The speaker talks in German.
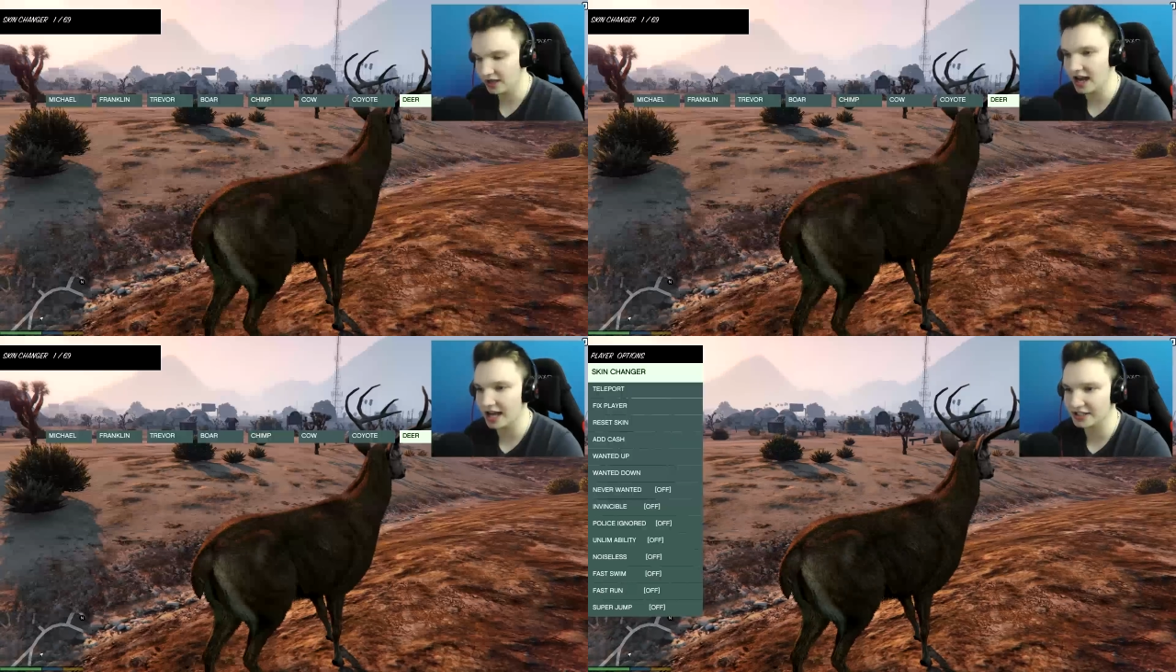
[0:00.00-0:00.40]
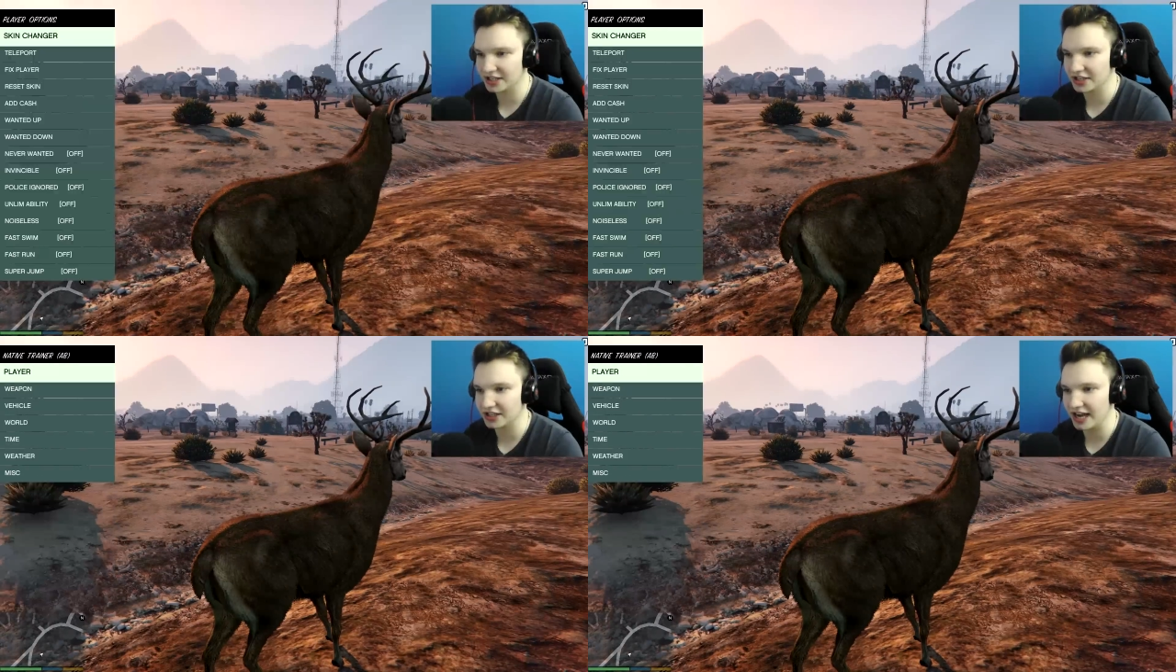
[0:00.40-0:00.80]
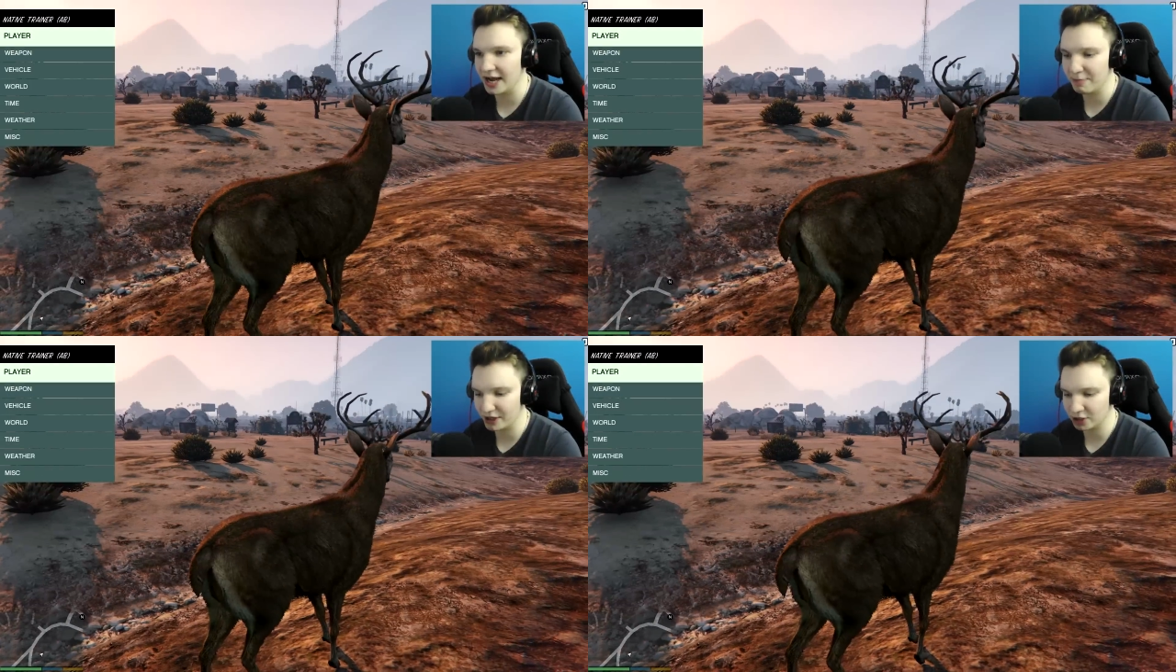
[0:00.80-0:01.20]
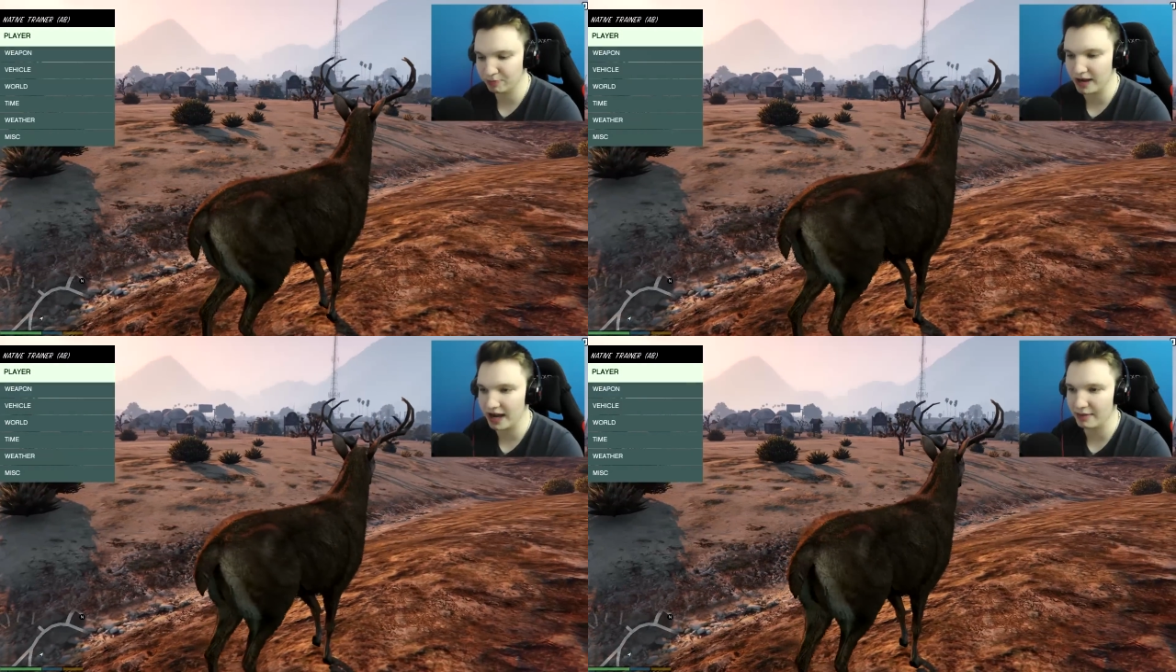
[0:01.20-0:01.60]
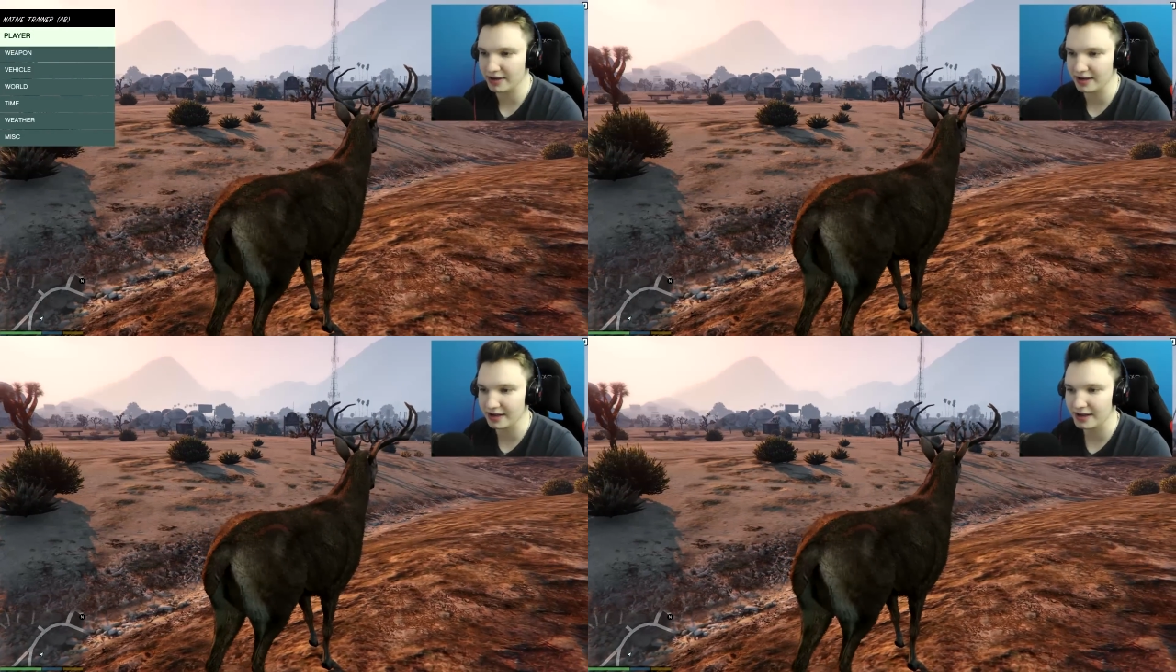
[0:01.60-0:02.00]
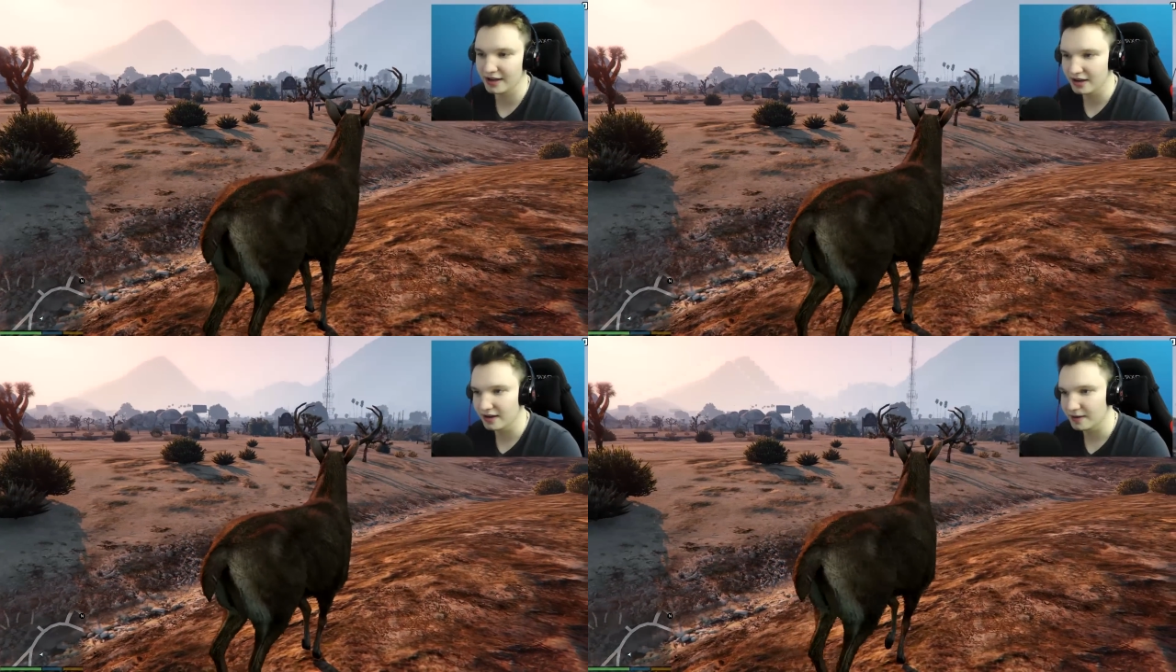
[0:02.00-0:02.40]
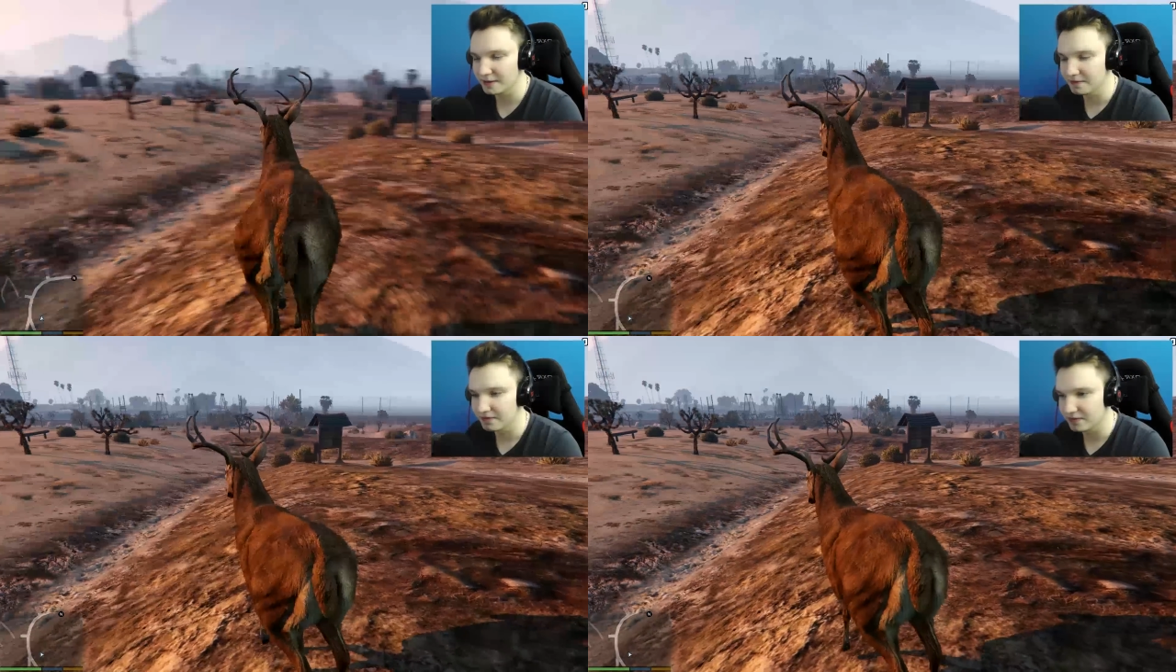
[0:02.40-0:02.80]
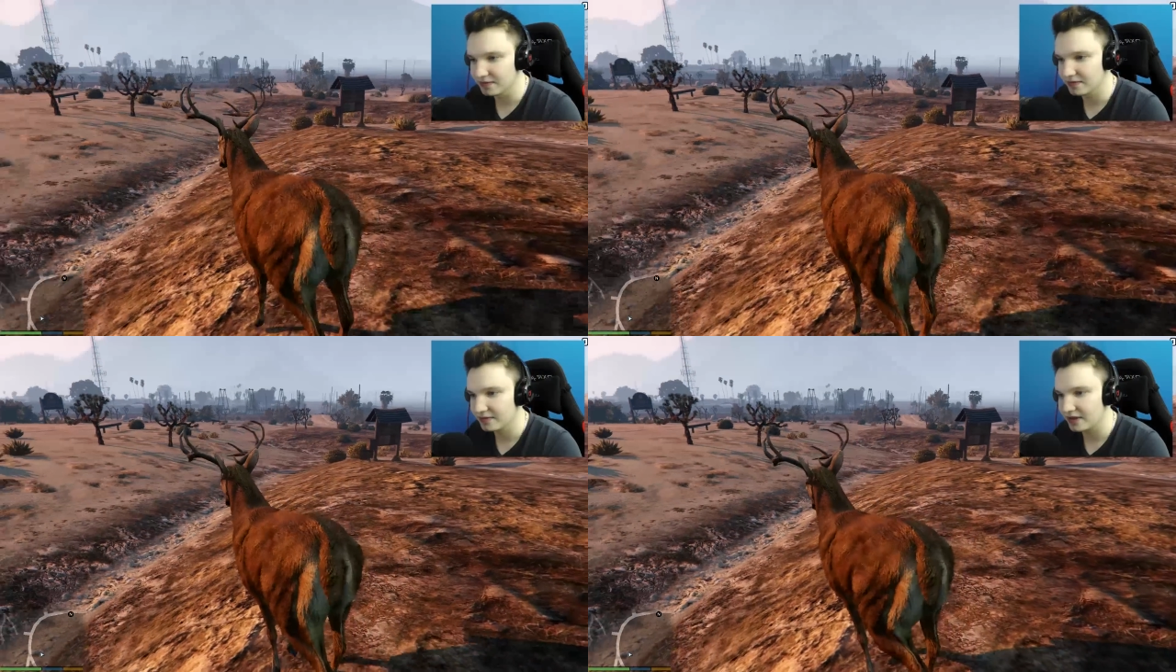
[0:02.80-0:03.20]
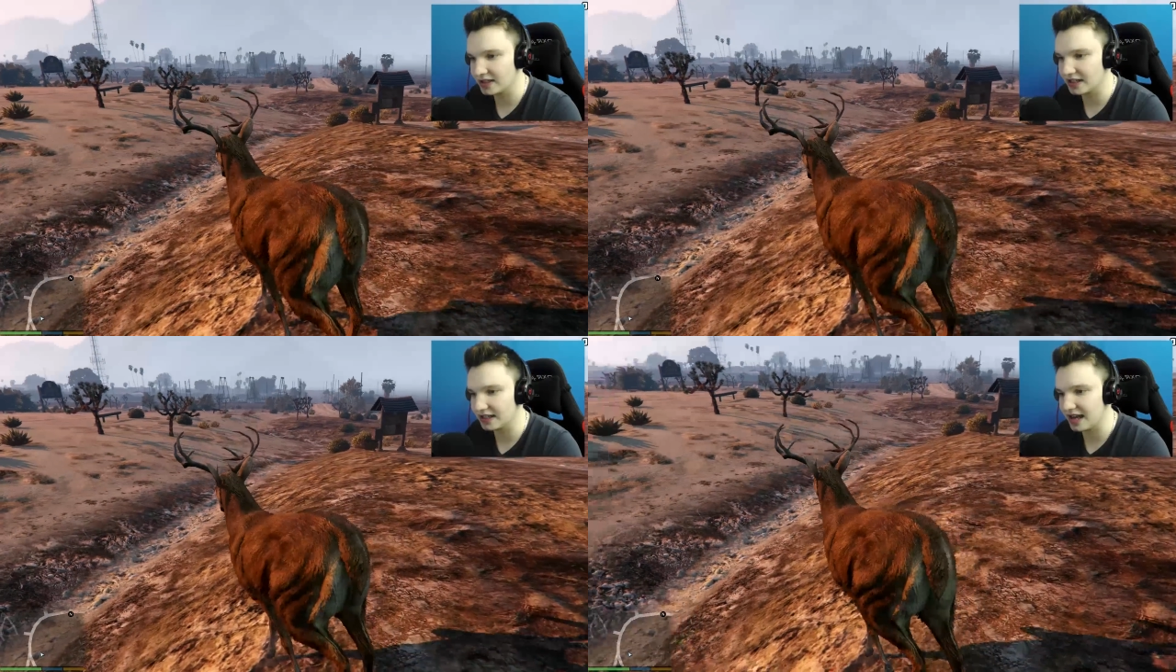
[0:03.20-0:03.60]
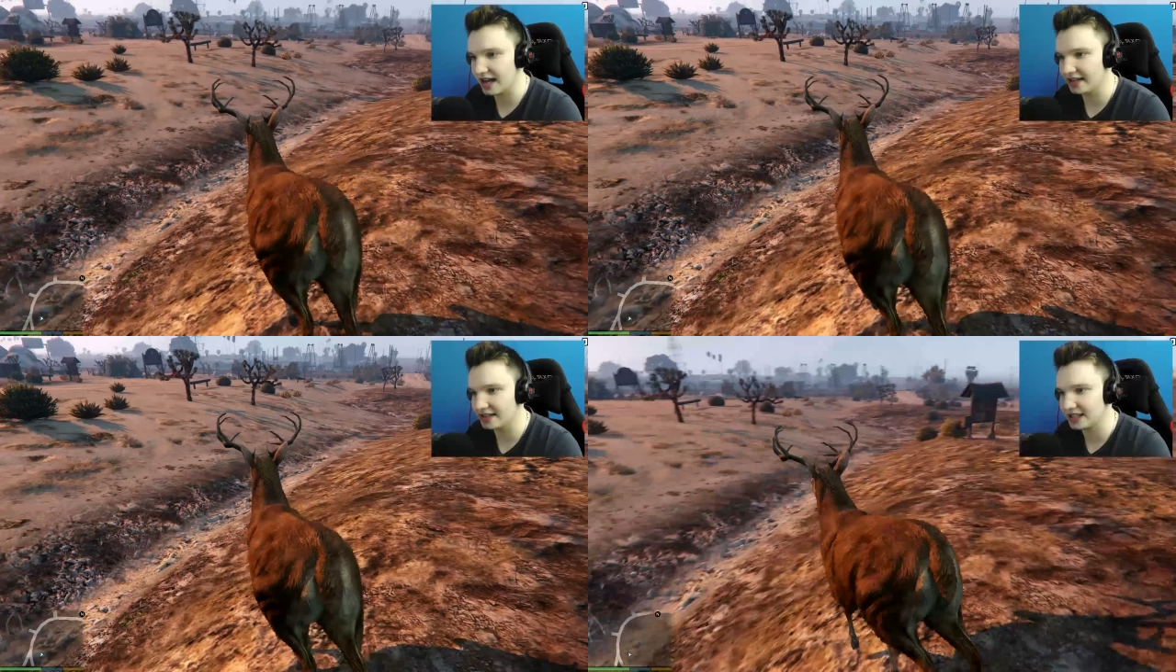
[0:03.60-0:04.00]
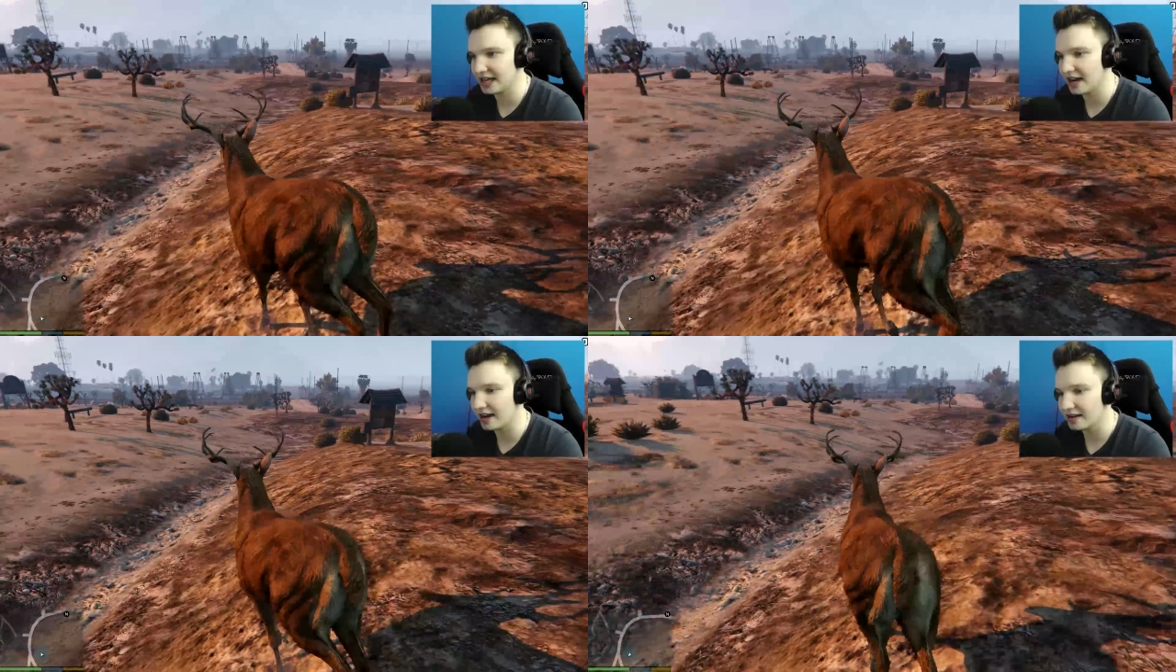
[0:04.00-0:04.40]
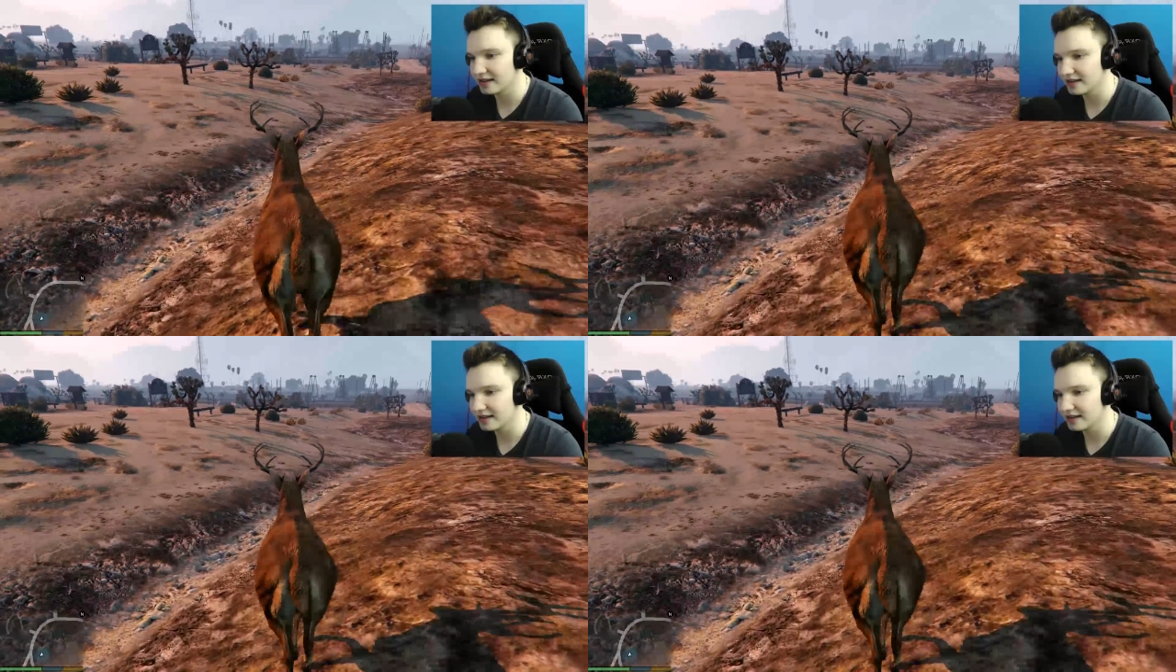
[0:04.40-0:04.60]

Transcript: Das ist episch, Baby. Wir sind ein Dia.